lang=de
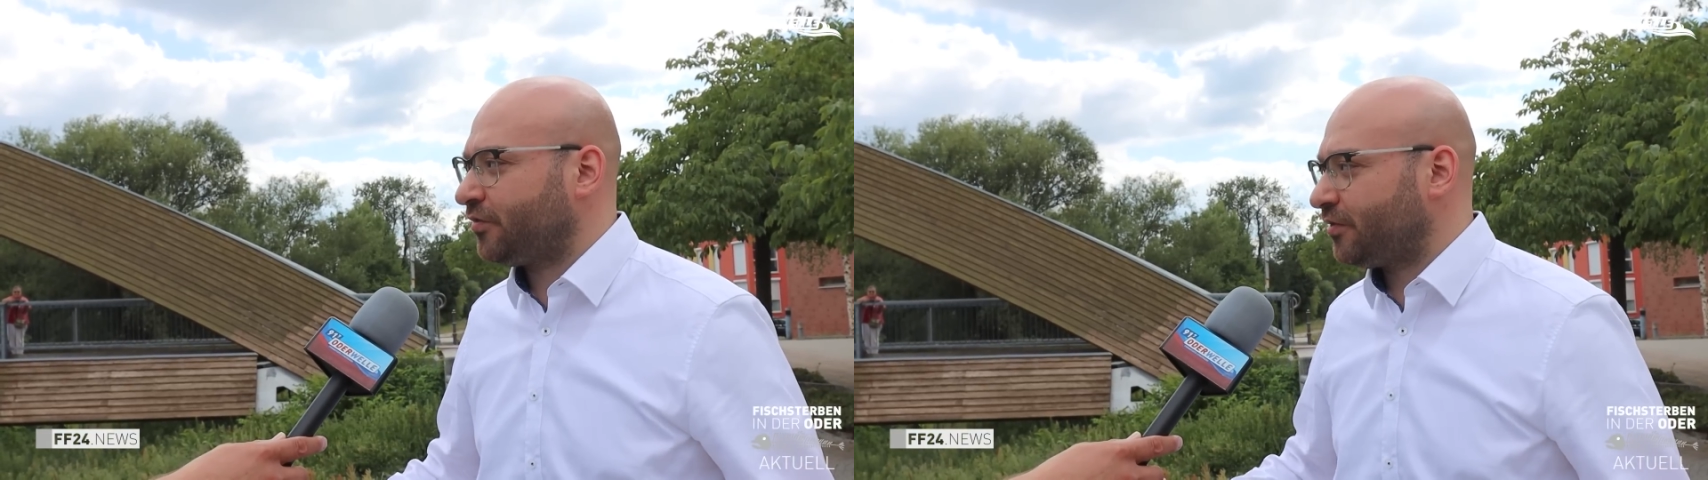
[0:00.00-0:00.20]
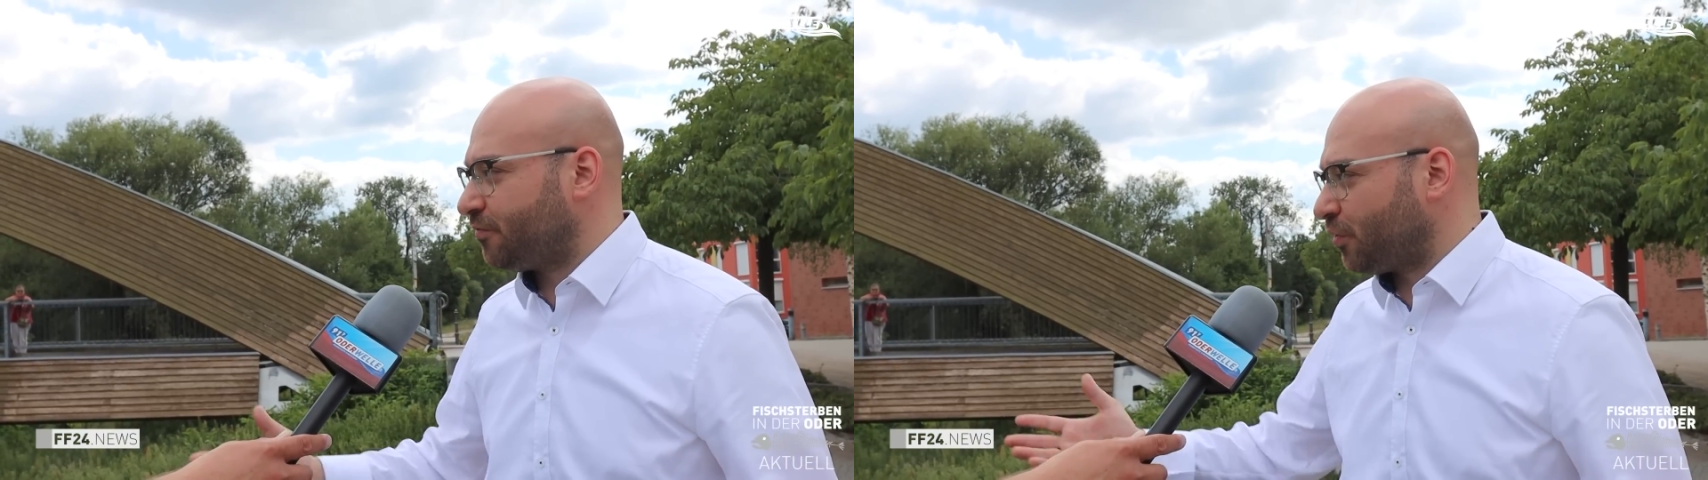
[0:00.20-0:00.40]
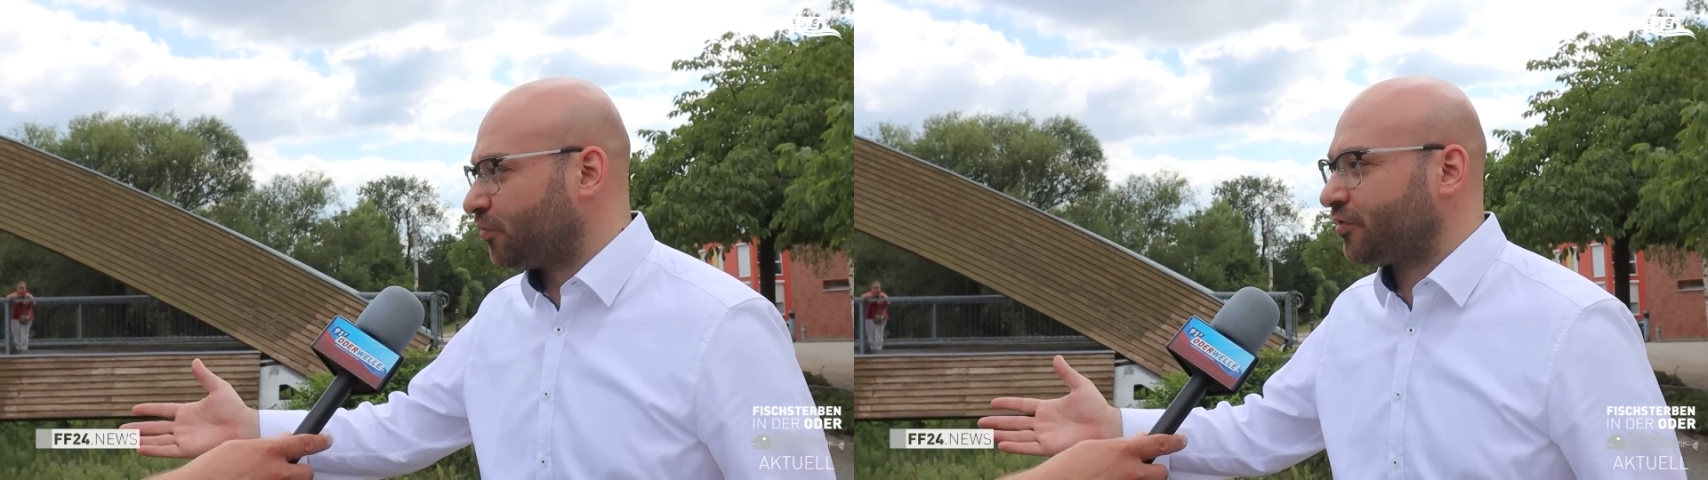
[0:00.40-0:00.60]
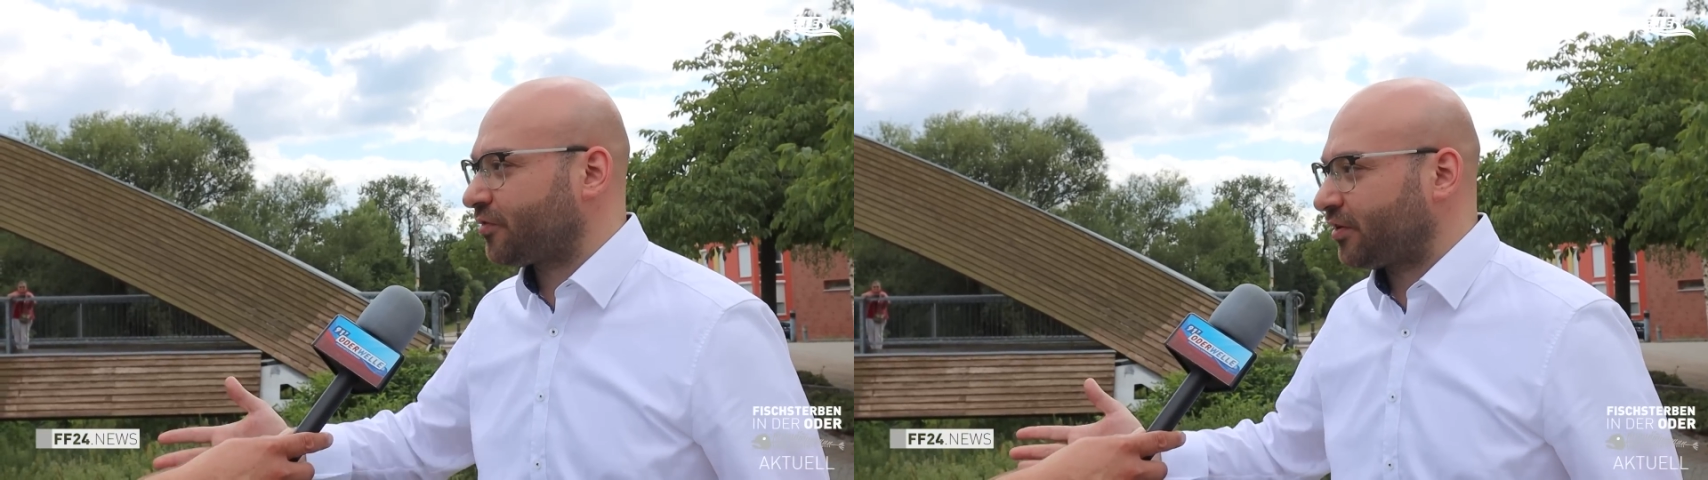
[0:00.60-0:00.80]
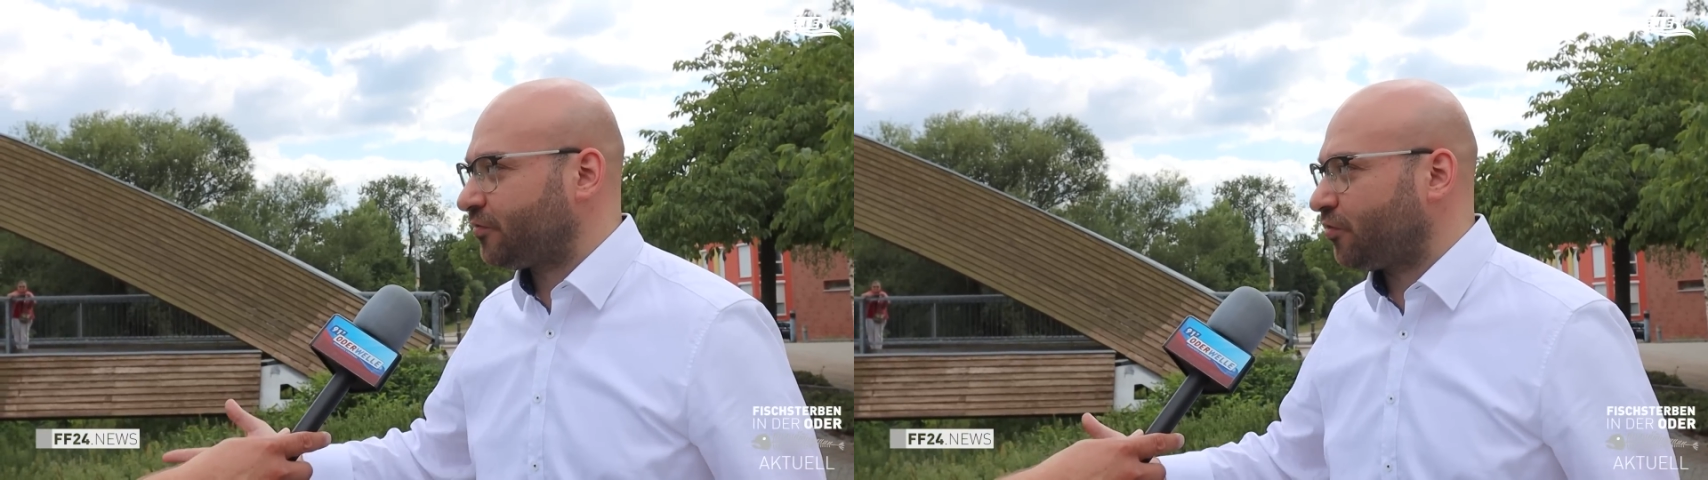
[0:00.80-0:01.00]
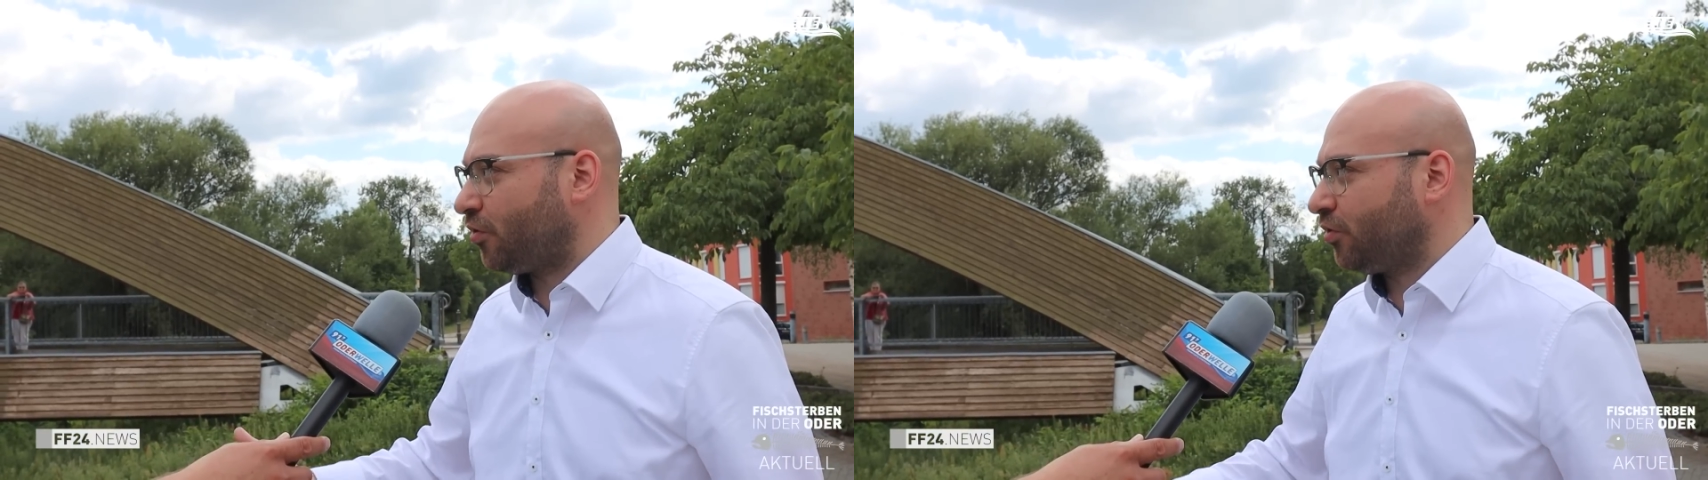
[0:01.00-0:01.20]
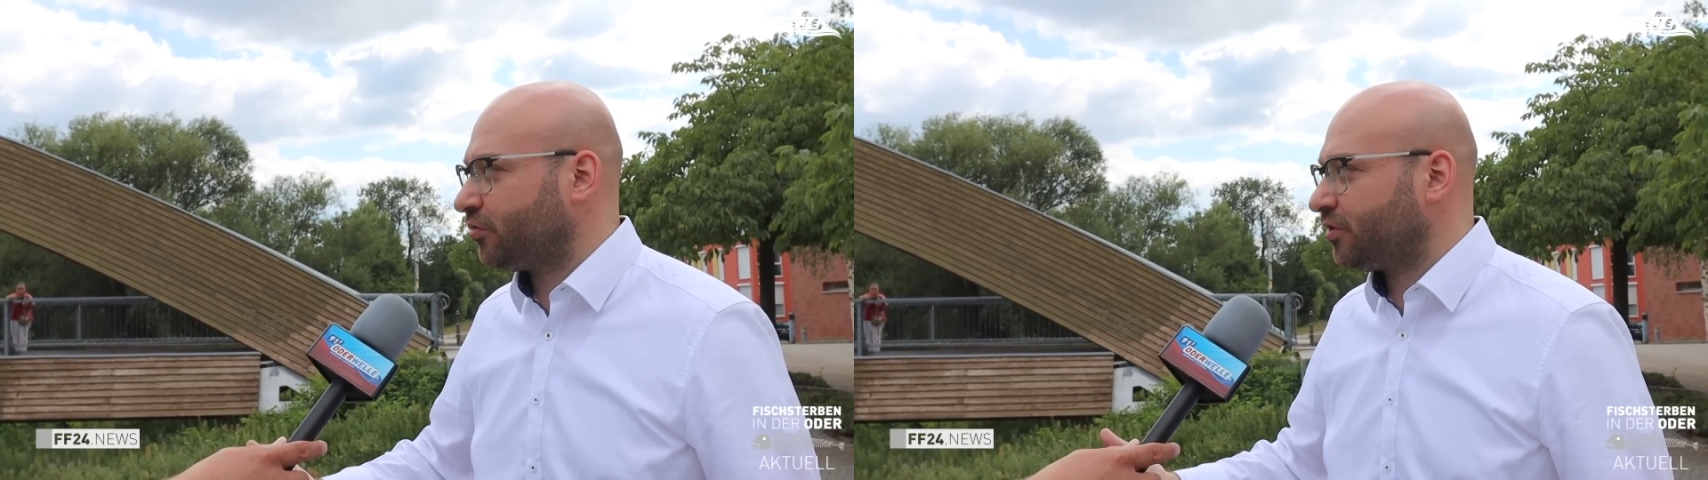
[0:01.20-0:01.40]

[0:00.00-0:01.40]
weil bei uns ist es dann vor Ort